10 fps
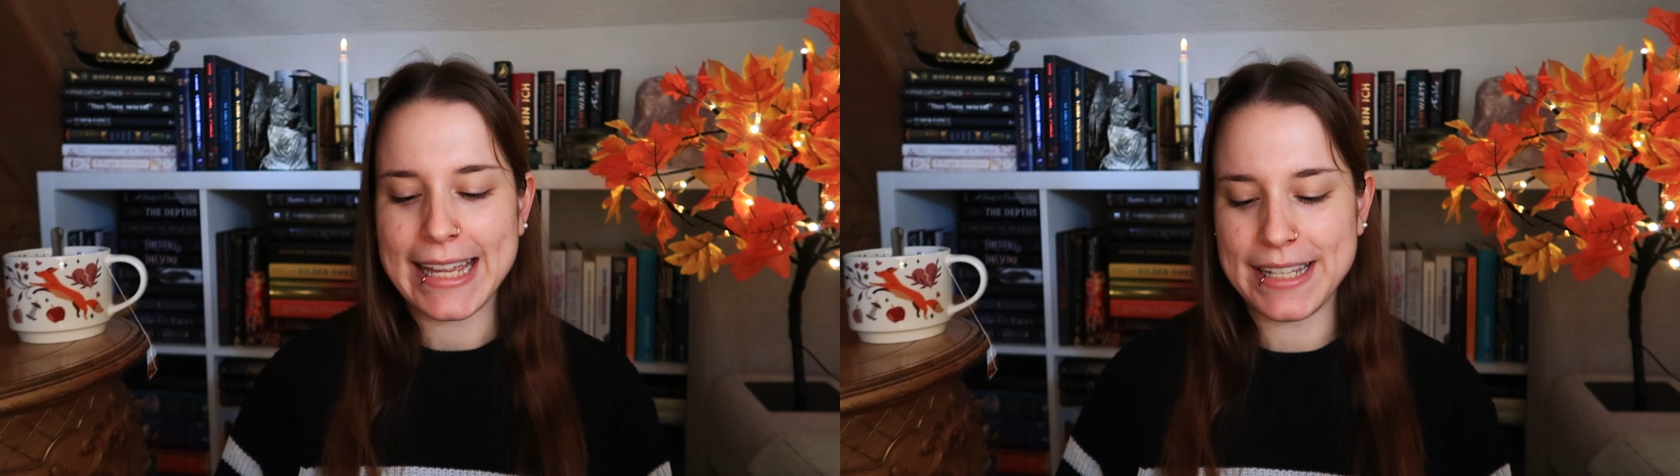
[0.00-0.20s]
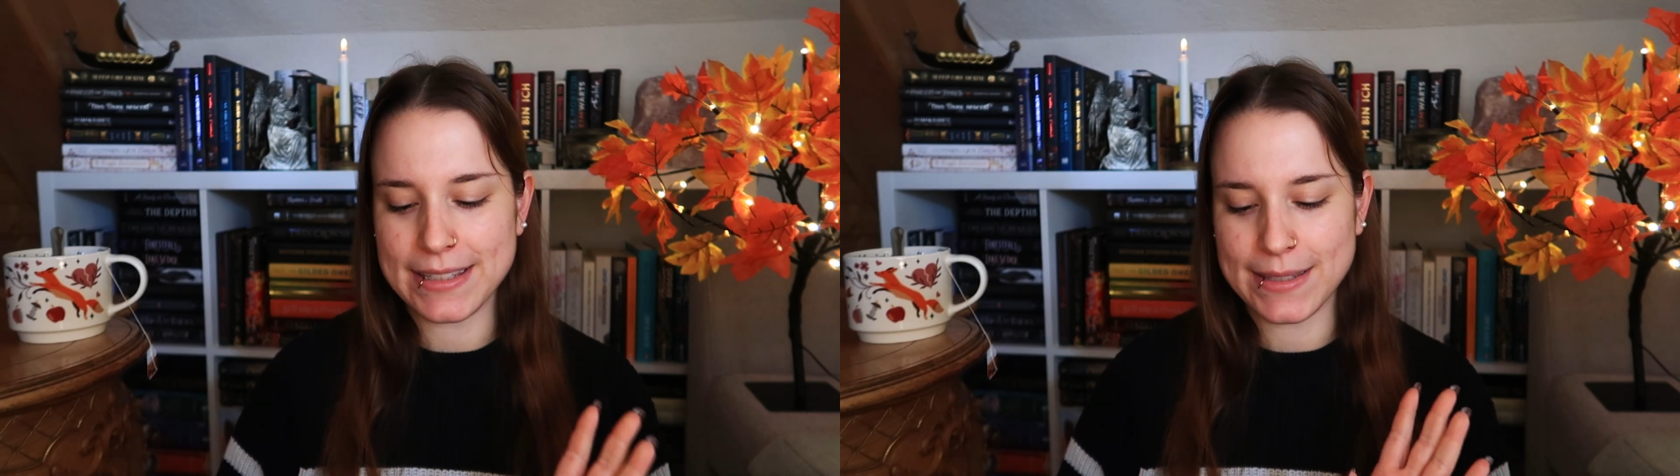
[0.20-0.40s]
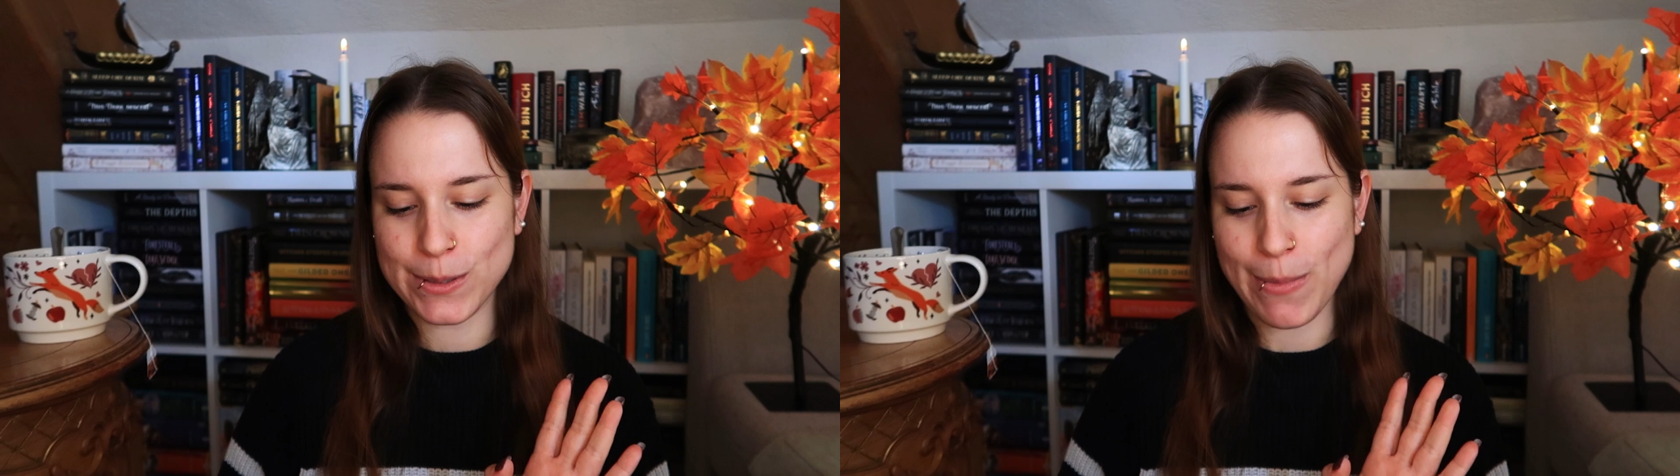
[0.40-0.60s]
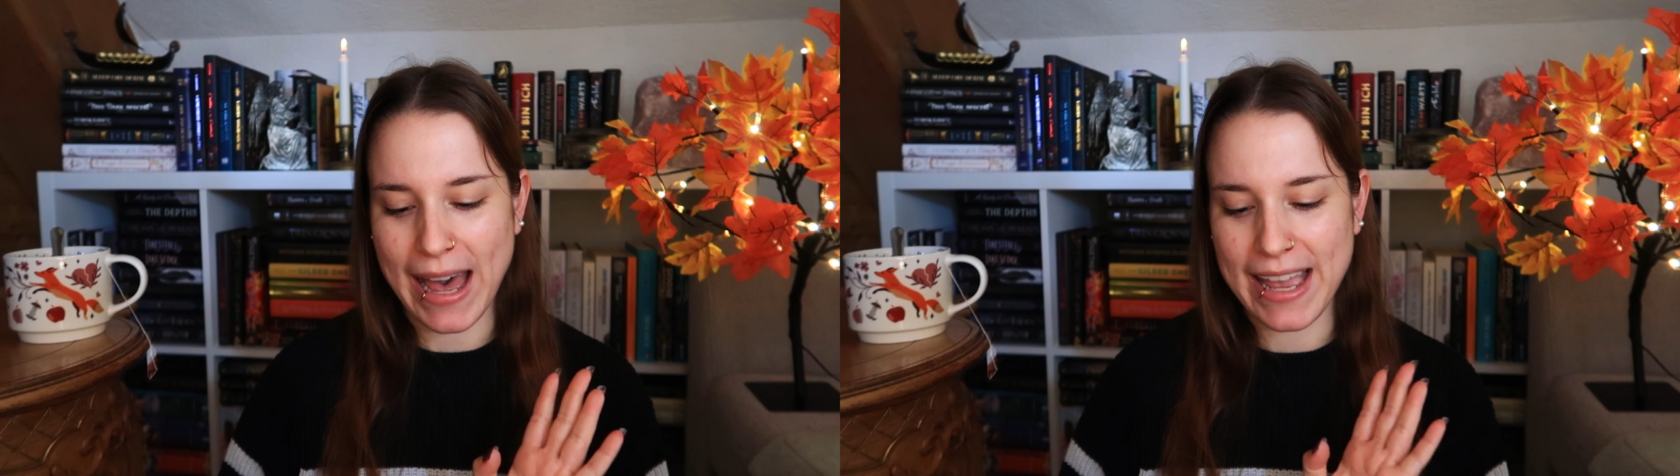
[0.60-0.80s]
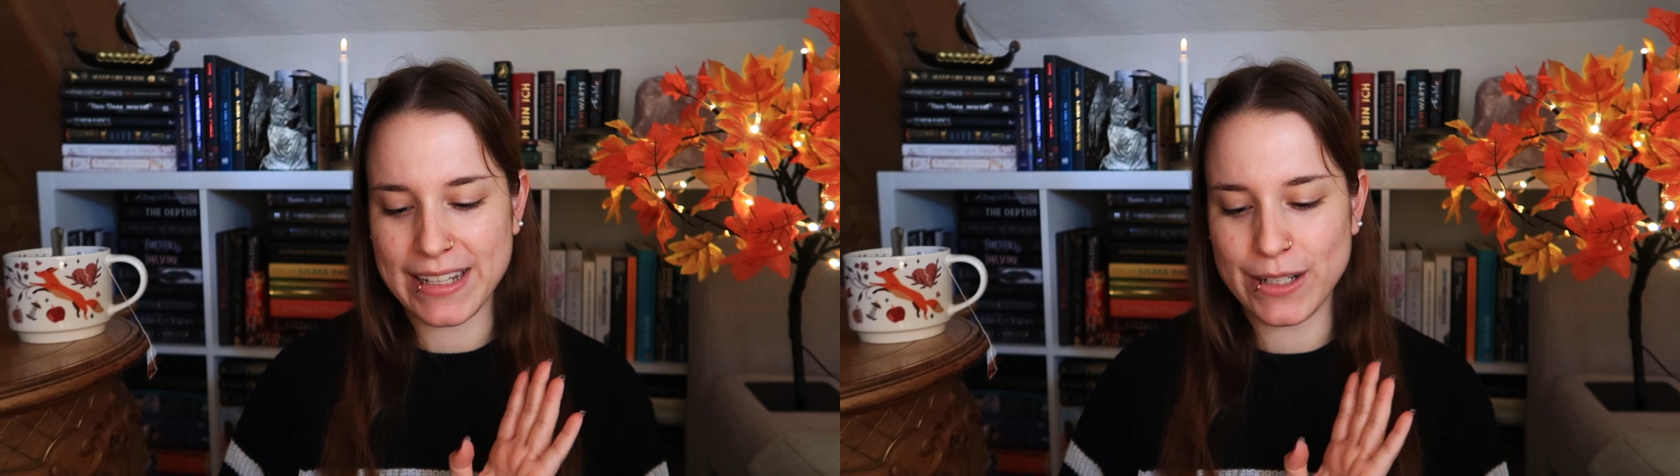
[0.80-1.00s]
ist zum
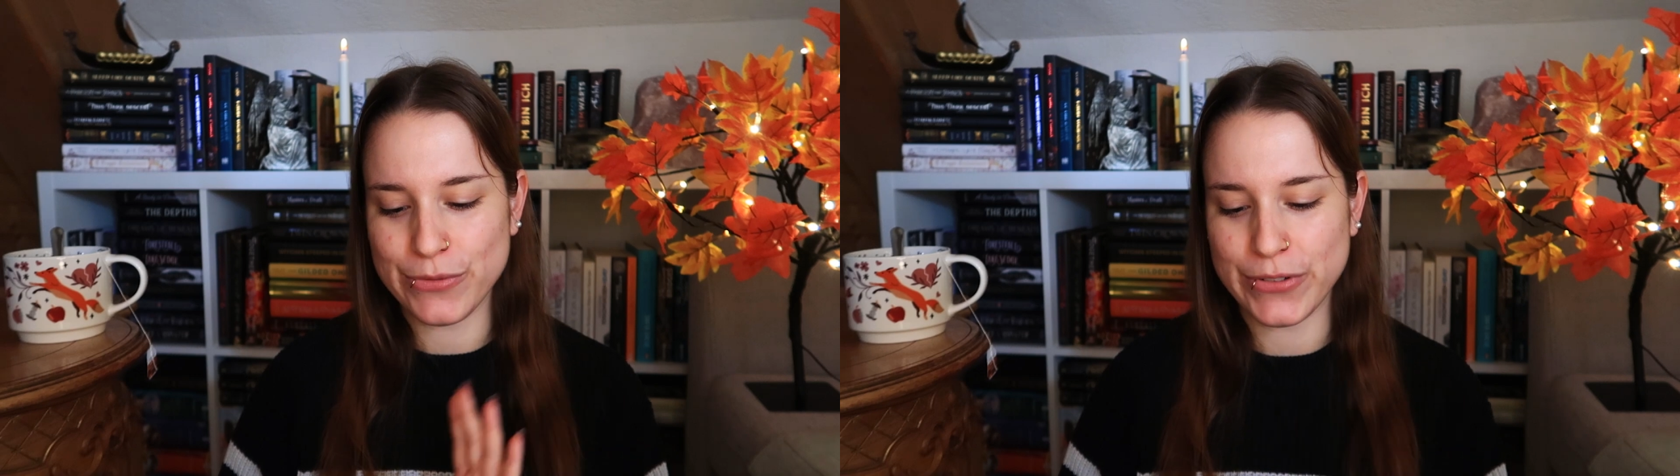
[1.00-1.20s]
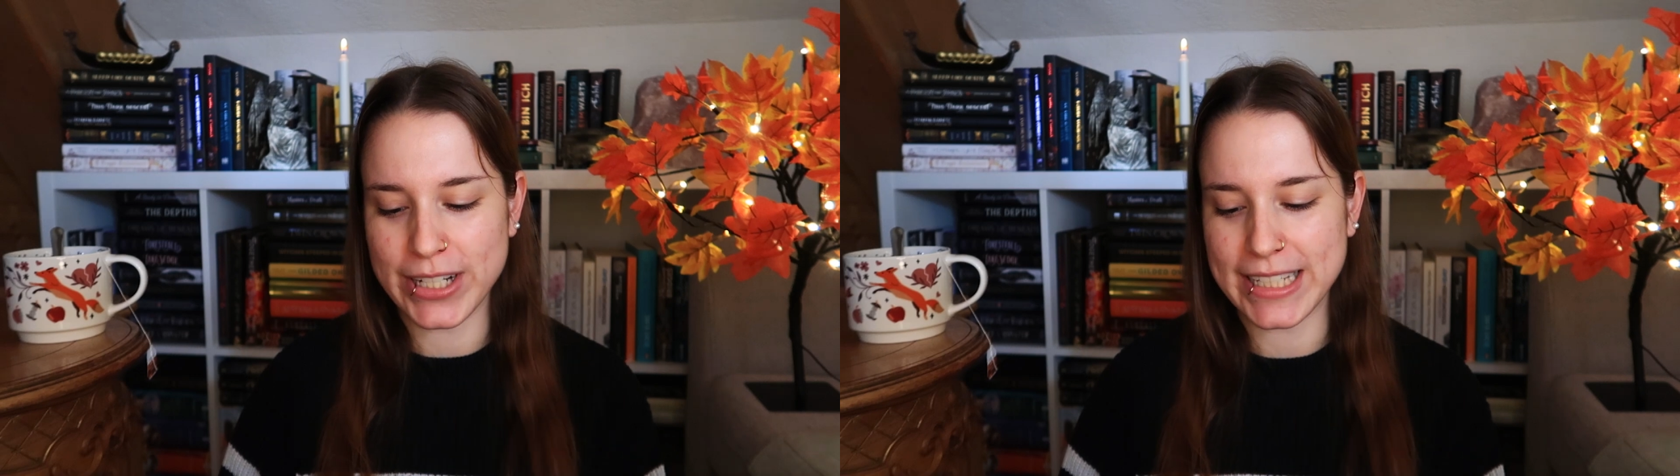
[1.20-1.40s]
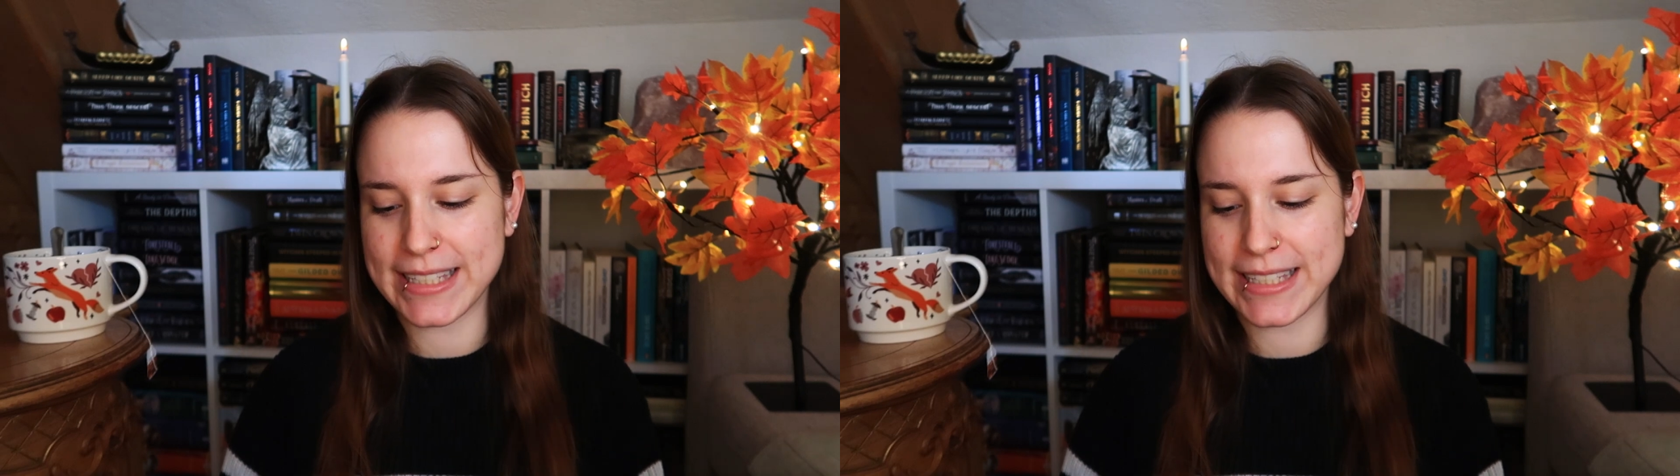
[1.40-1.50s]
einen von